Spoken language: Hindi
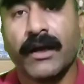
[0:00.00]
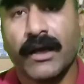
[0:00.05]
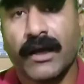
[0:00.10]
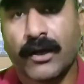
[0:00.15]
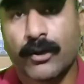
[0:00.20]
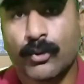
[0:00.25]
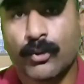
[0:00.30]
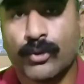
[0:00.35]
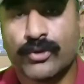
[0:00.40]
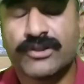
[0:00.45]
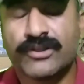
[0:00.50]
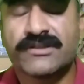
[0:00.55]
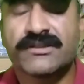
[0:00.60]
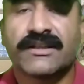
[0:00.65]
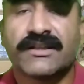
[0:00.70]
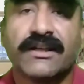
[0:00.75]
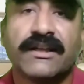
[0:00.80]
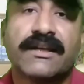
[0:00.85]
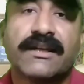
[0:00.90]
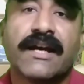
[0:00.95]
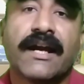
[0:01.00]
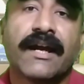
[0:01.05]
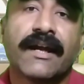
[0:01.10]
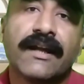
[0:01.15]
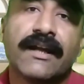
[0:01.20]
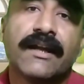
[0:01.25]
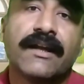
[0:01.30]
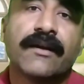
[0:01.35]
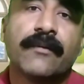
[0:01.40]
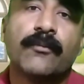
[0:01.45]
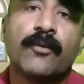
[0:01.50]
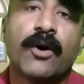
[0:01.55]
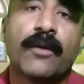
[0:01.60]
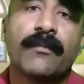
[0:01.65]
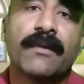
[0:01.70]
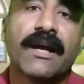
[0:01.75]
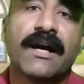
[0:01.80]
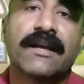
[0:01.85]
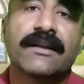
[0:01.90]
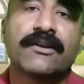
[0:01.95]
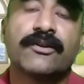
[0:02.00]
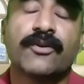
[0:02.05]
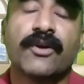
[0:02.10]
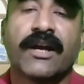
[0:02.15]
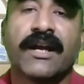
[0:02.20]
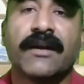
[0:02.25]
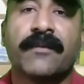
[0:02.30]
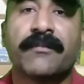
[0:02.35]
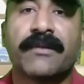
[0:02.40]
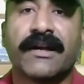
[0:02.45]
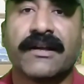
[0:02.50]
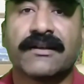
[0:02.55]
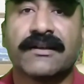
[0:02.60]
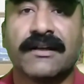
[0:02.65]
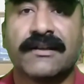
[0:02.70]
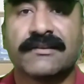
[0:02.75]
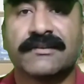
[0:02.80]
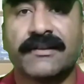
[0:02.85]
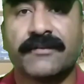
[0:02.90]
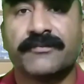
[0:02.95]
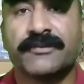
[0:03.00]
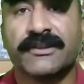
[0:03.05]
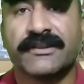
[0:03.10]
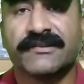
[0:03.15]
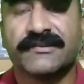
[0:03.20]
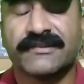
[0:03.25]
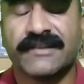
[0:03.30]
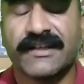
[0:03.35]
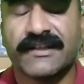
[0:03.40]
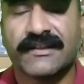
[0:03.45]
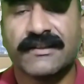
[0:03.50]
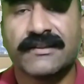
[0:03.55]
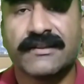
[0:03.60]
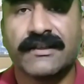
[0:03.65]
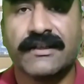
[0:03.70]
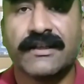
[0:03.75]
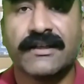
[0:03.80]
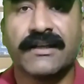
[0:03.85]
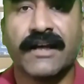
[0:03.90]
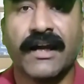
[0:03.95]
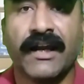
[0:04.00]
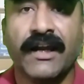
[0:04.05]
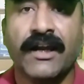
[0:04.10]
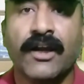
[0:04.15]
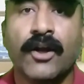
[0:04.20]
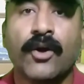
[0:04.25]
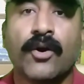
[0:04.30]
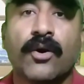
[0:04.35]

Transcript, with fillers: आ, कोशिश की जाएगी कि मामला जो हैं इमरान खान साहब से सेटल किए जाएं